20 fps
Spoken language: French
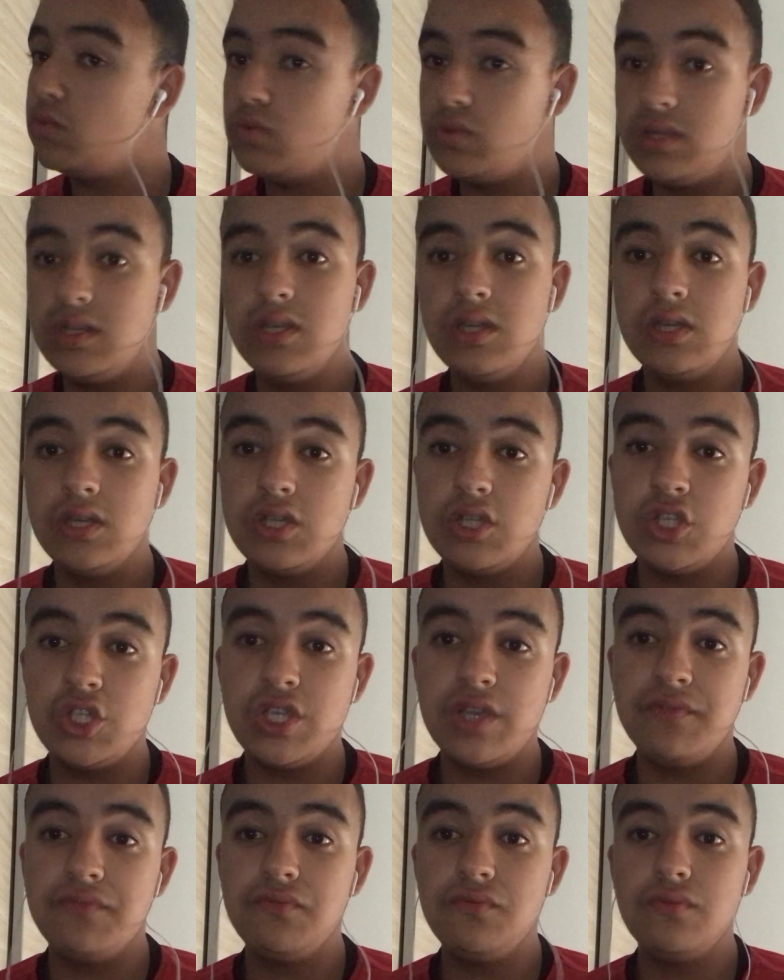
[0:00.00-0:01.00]
oui.
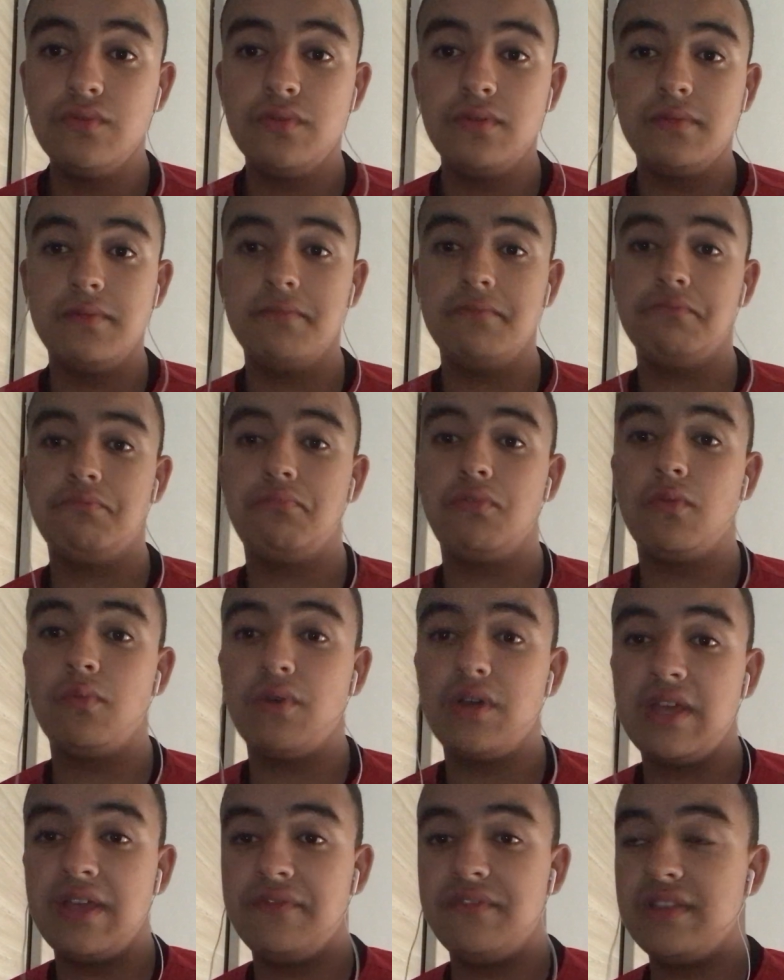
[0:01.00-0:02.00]
J'ai vu, pour
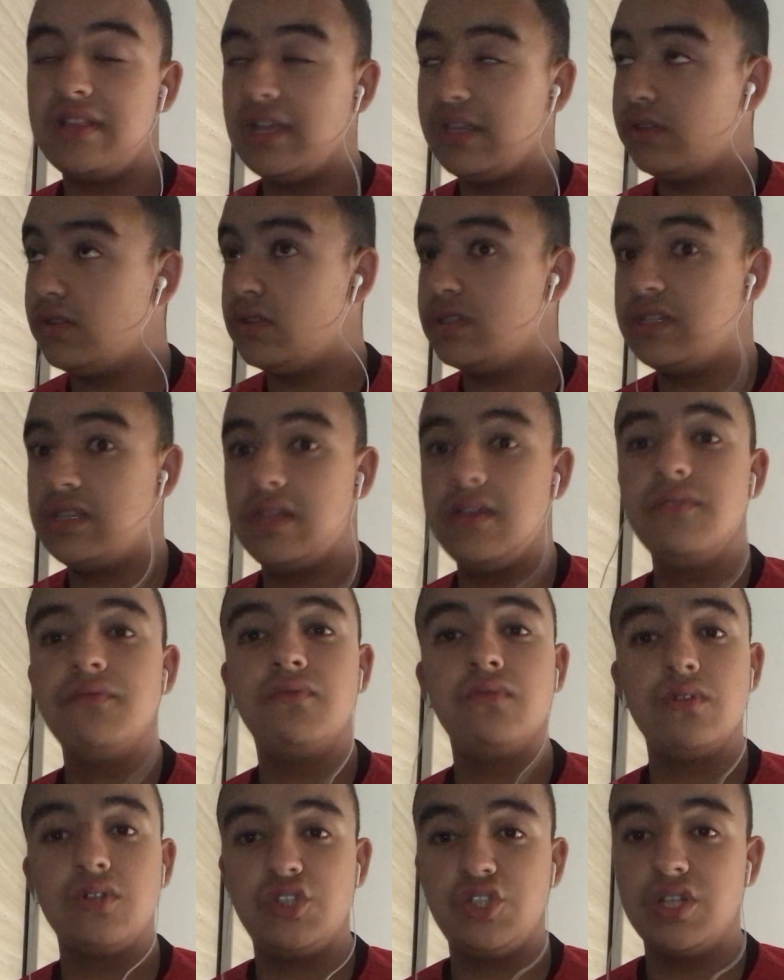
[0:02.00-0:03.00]
moi, il y avait de l'intensité,
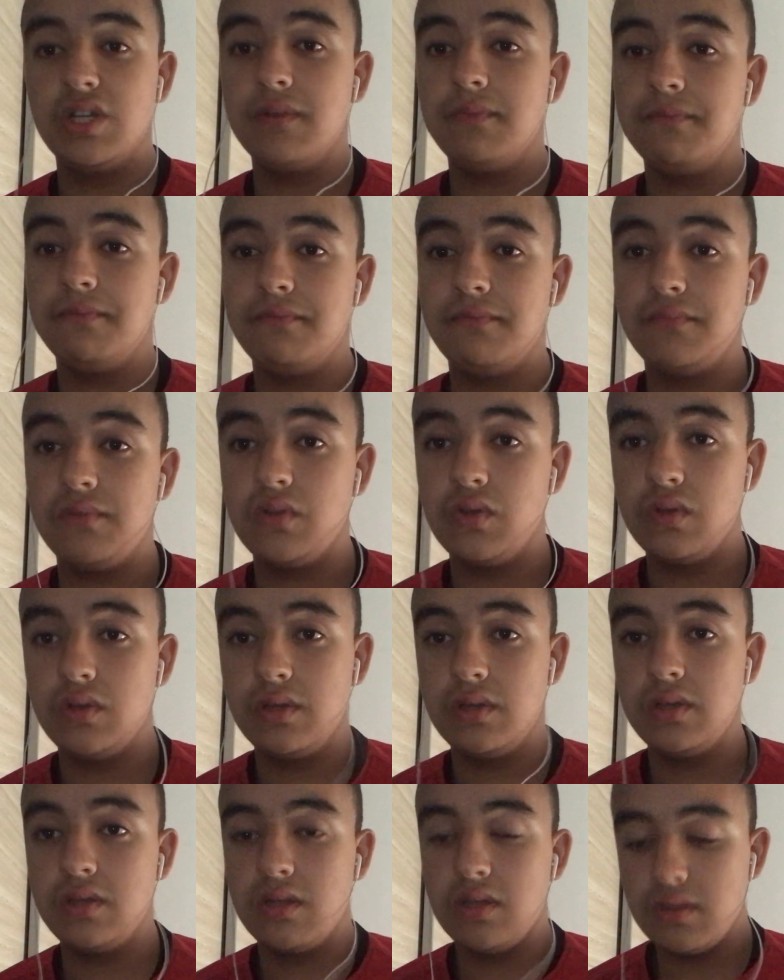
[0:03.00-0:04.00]
faut le dire.
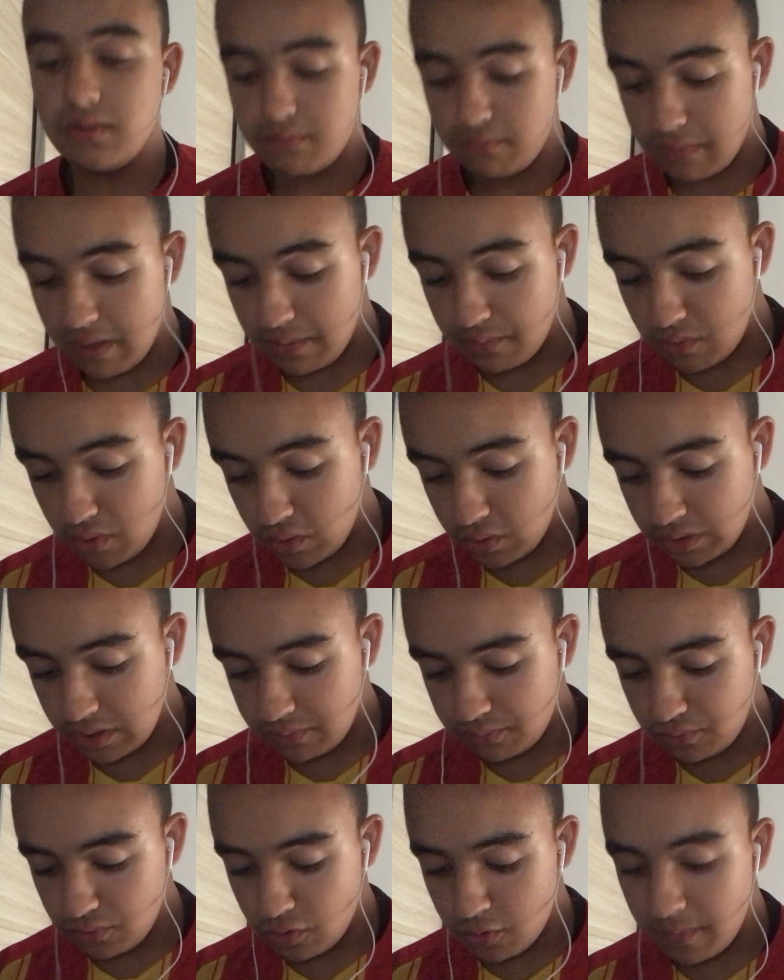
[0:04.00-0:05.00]
Même euh, au
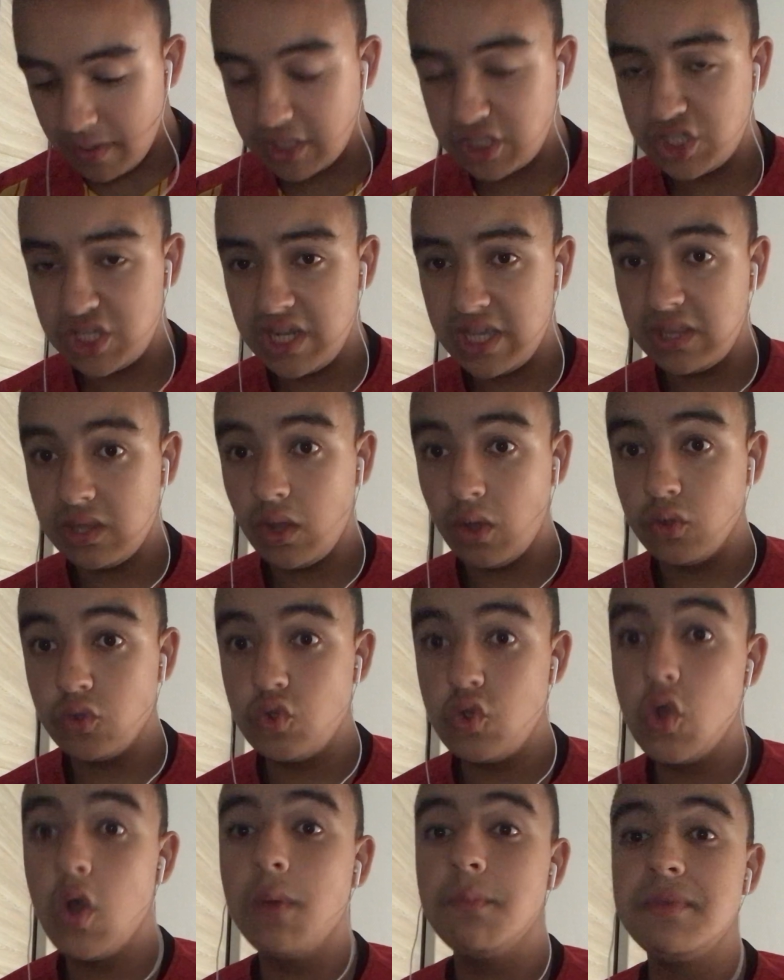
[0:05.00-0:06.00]
début, le match il était
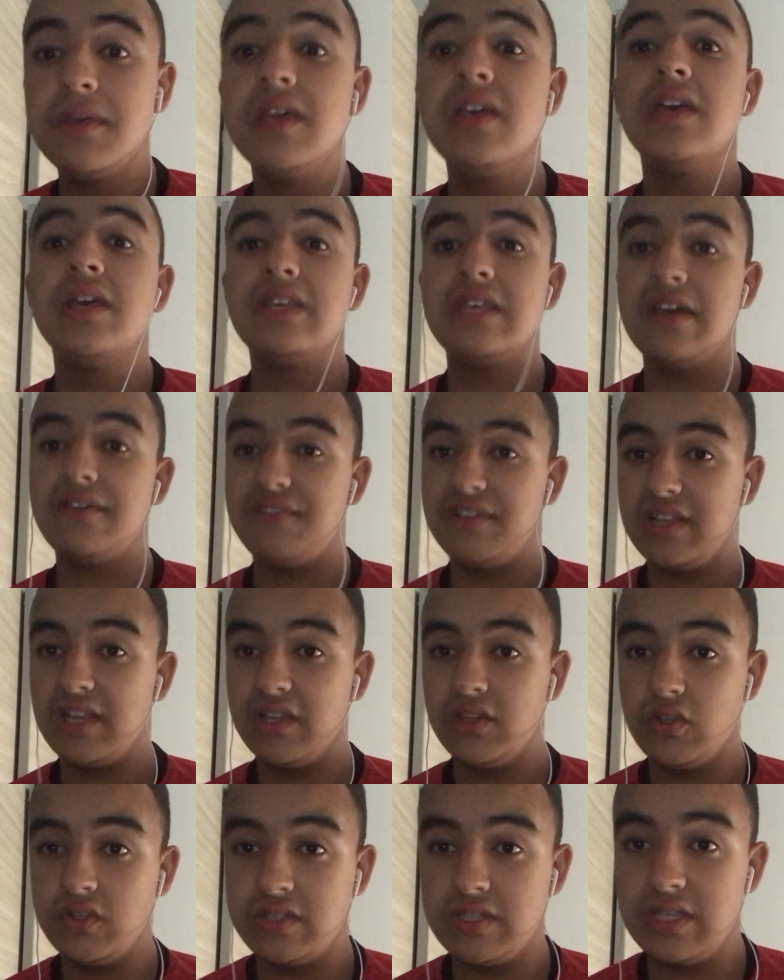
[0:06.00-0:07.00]
ennuyant, mais il y avait de
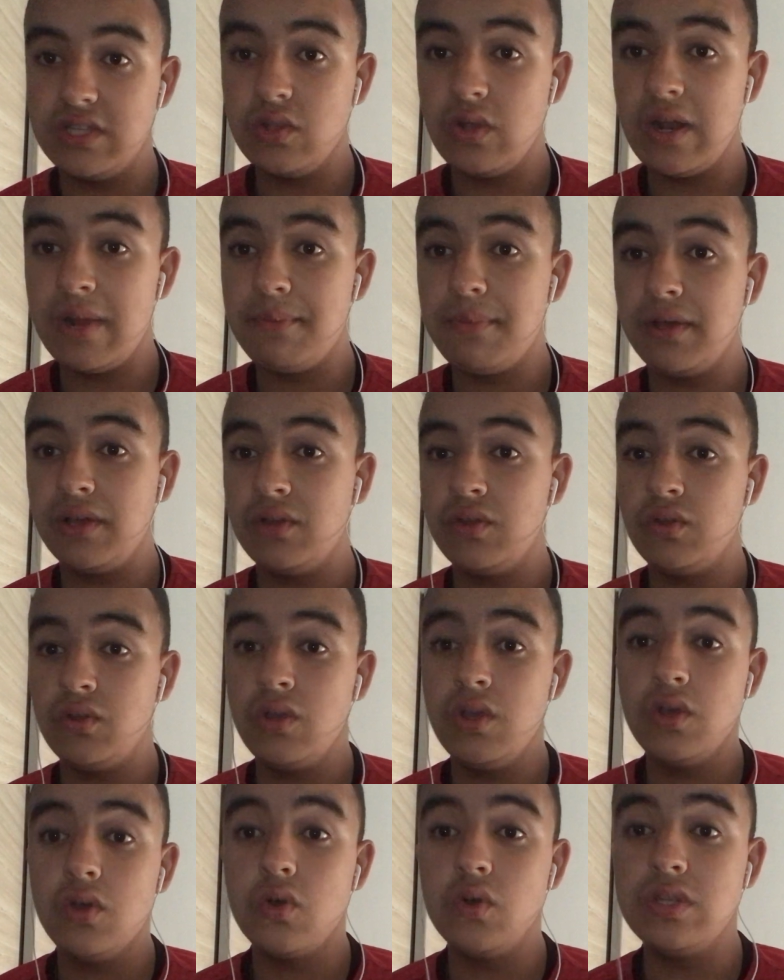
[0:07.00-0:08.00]
l'intensité de la part
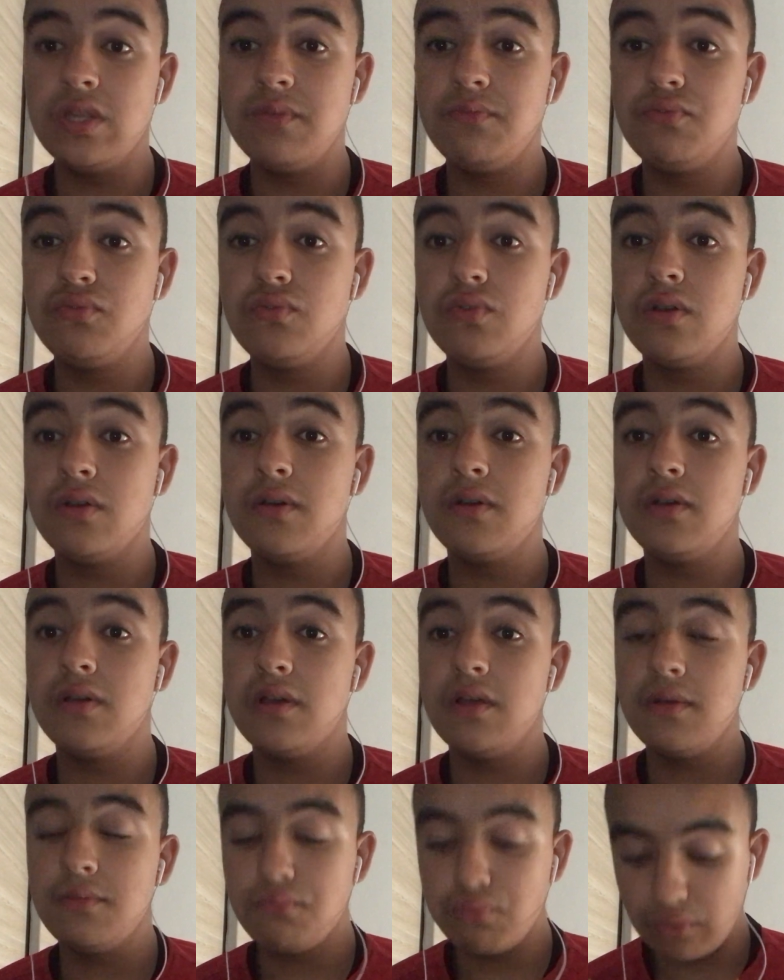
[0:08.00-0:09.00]
au début
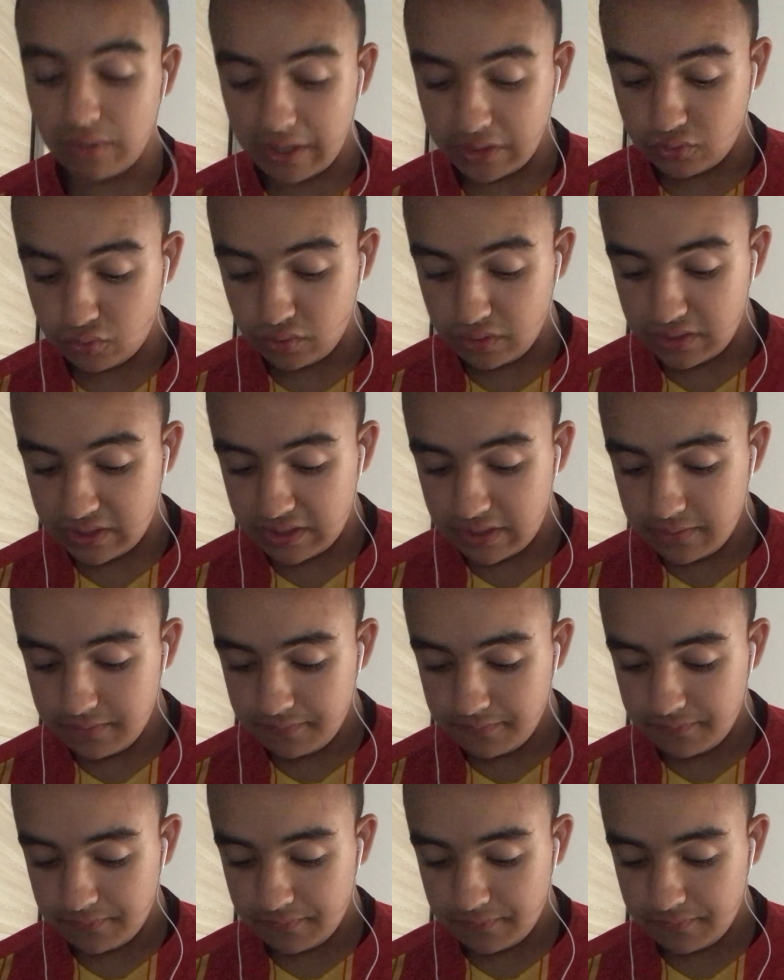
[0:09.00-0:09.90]
pour la Tunisie.